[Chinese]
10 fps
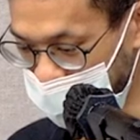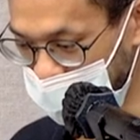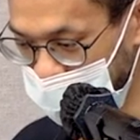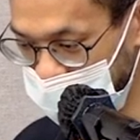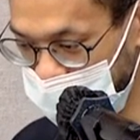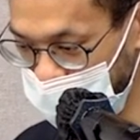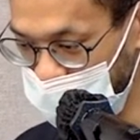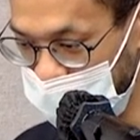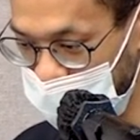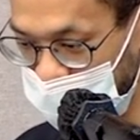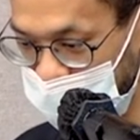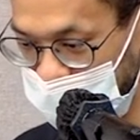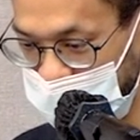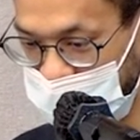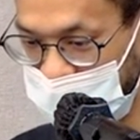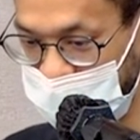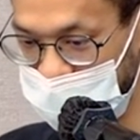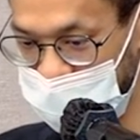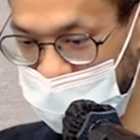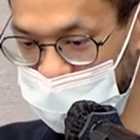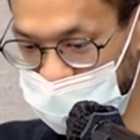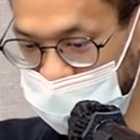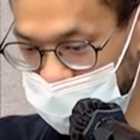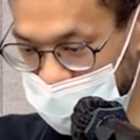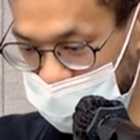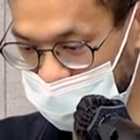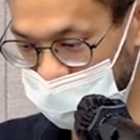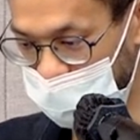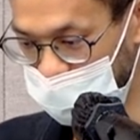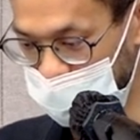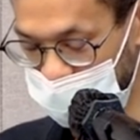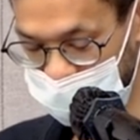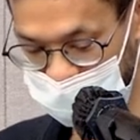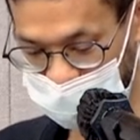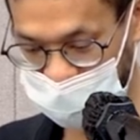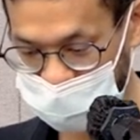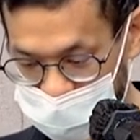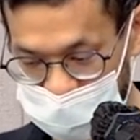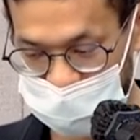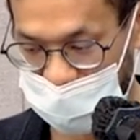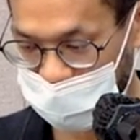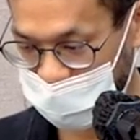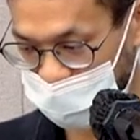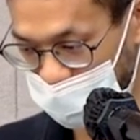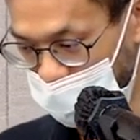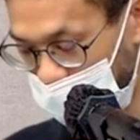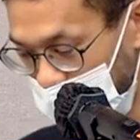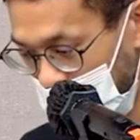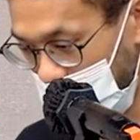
以看到，这是我的这个 Android Studio 啊。那我希望是用 Android Studio 来 demo。